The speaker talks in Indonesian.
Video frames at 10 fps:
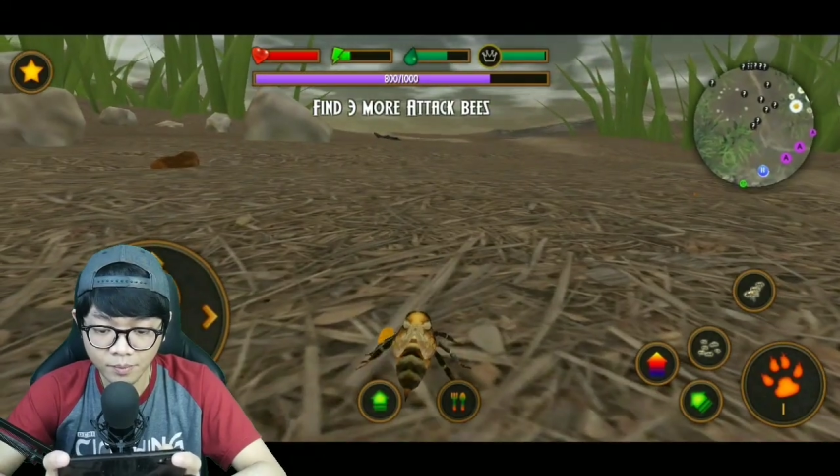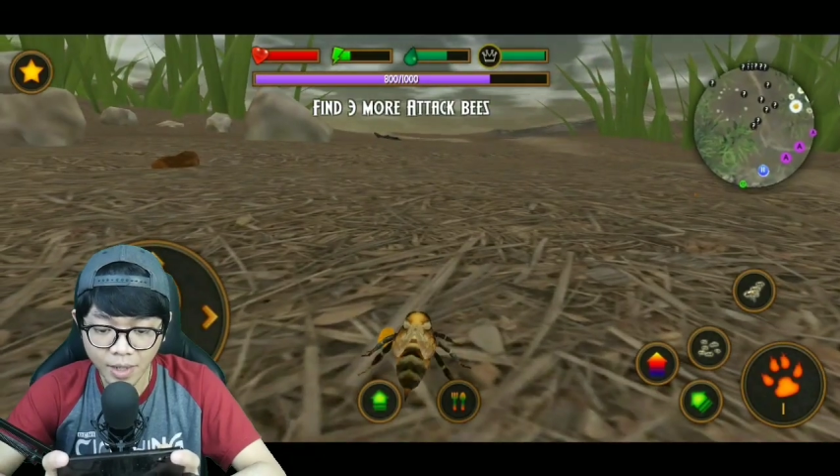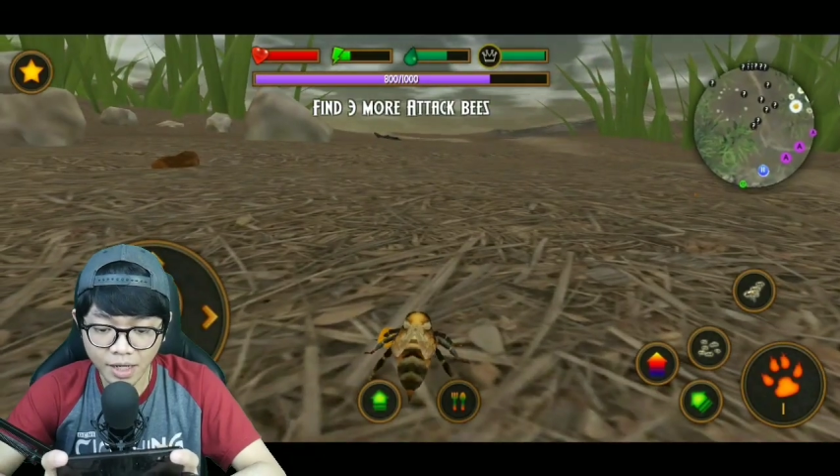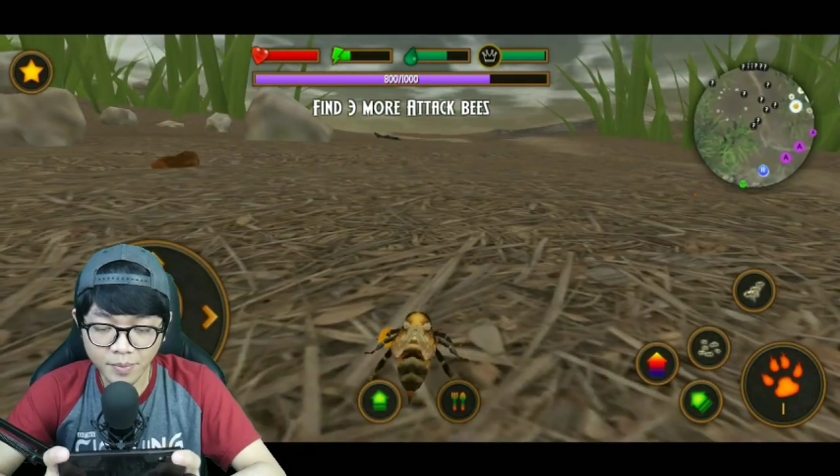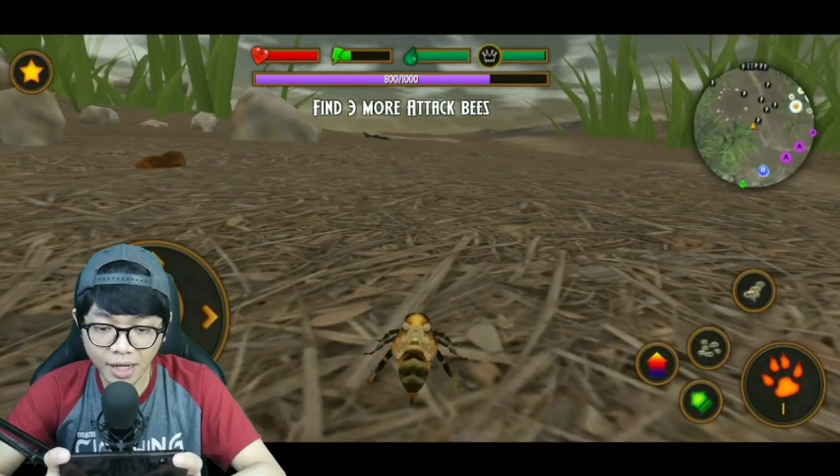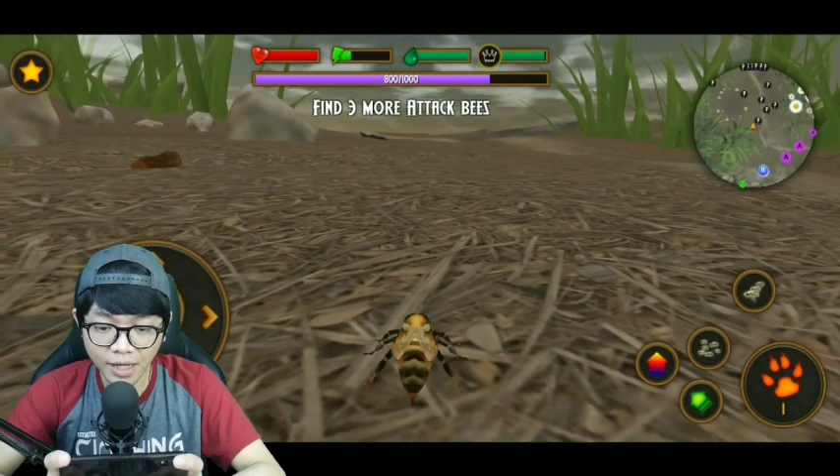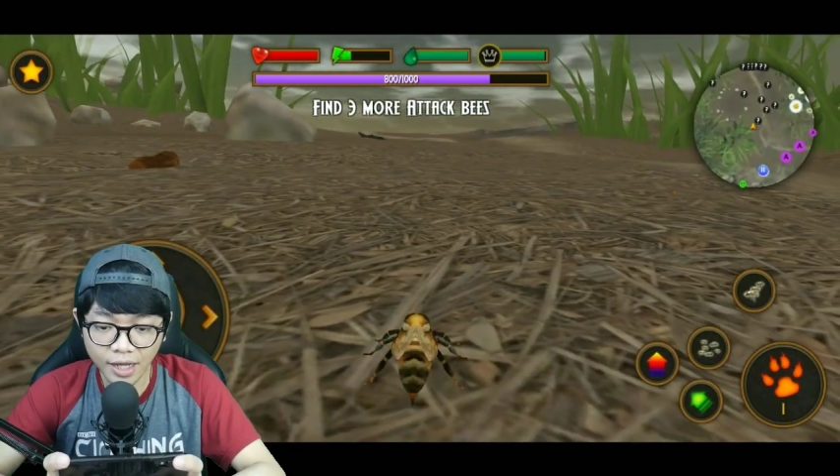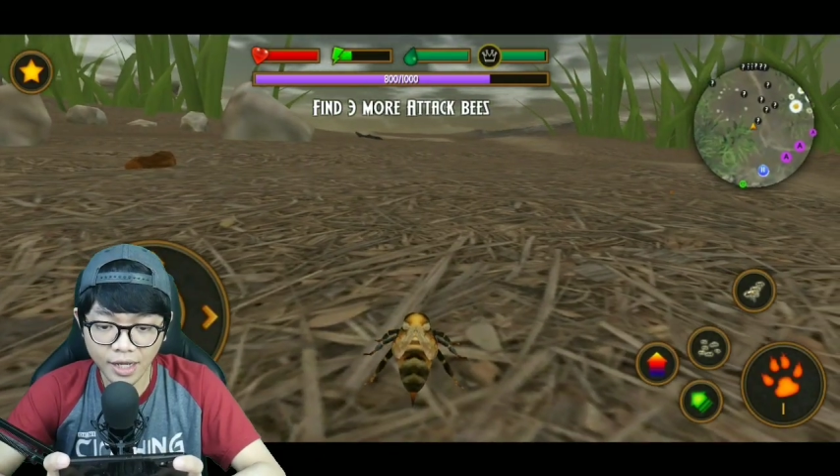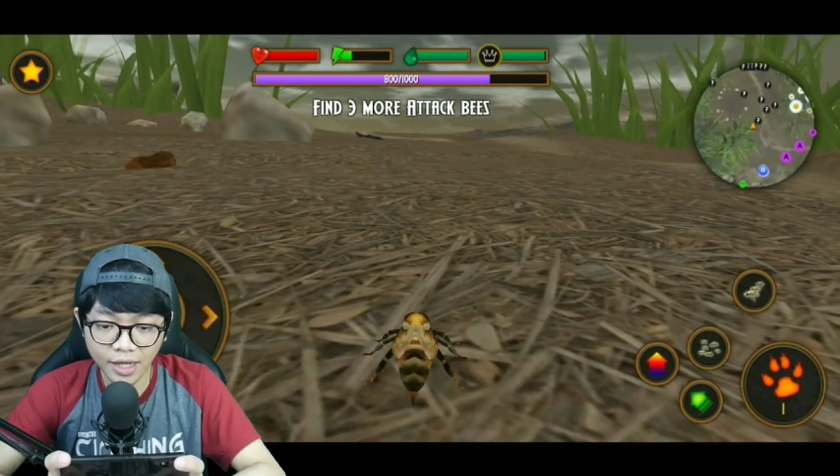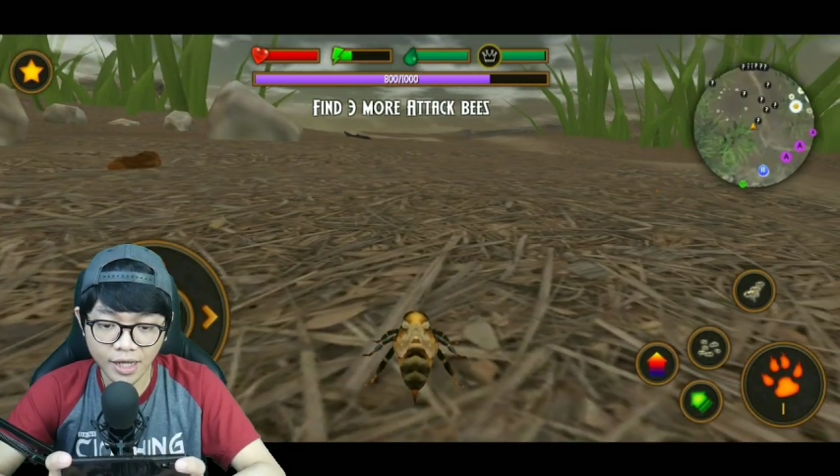mari
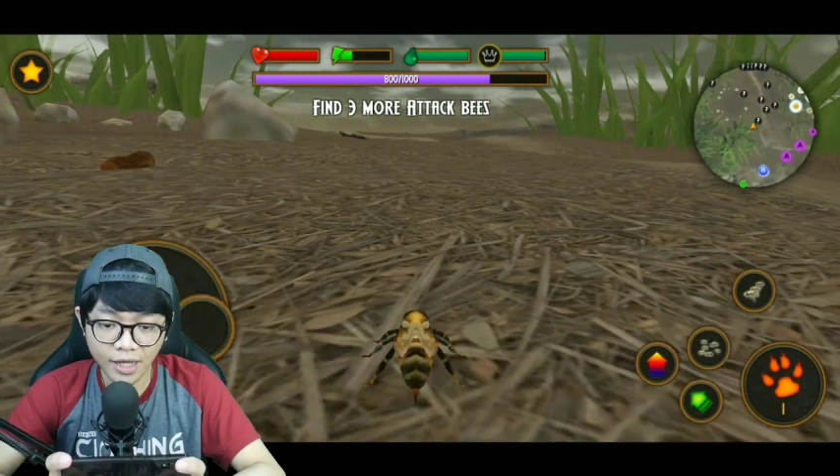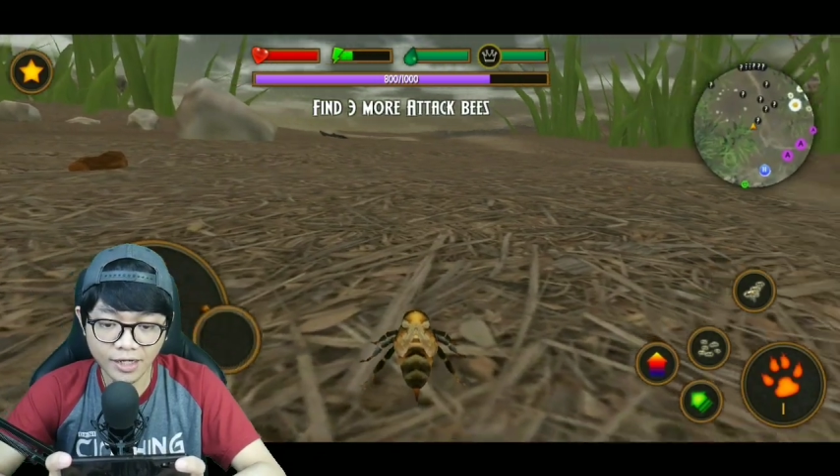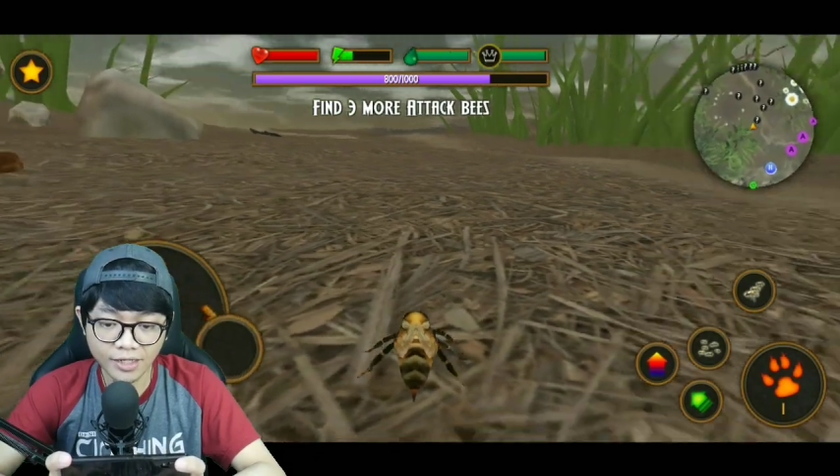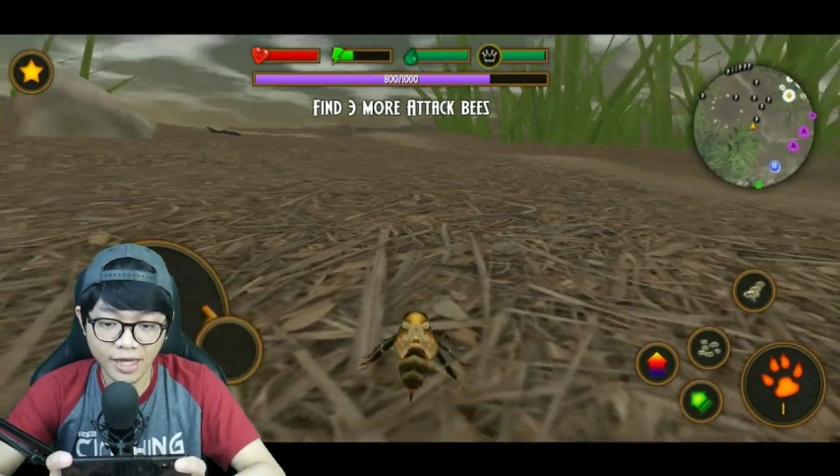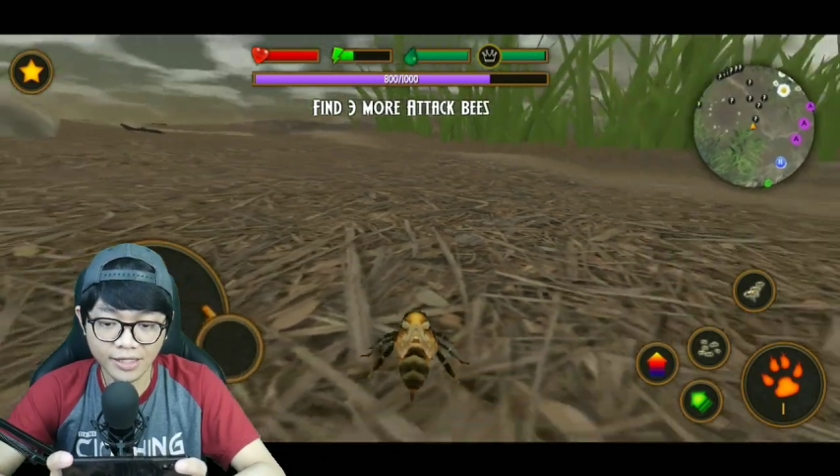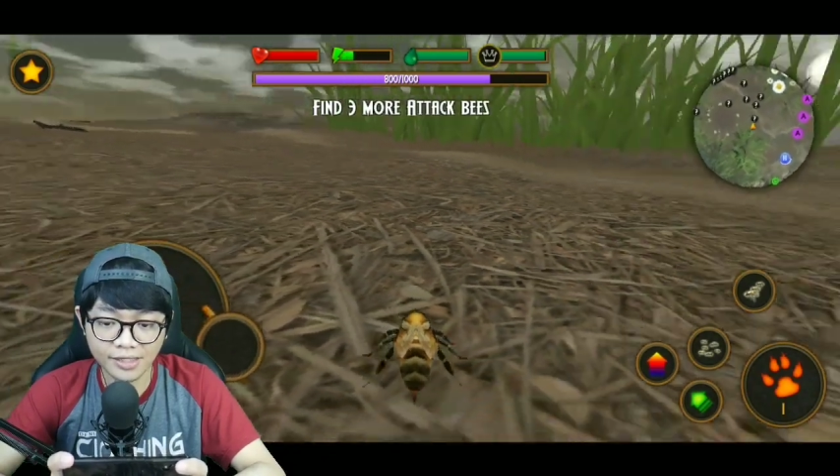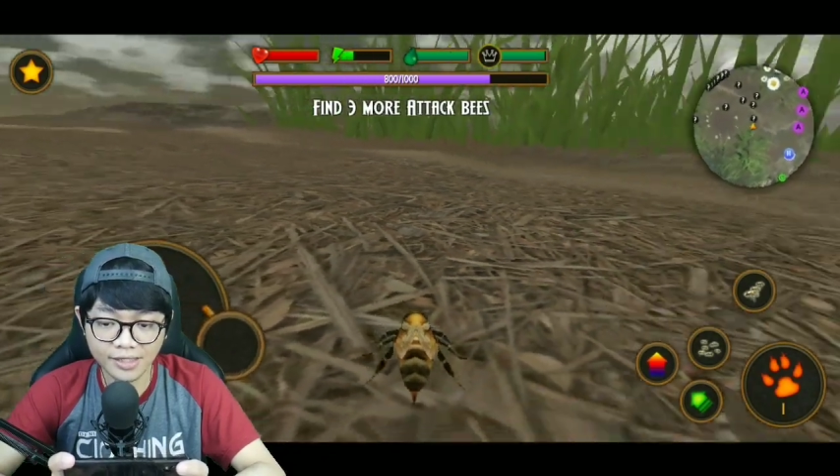makan yes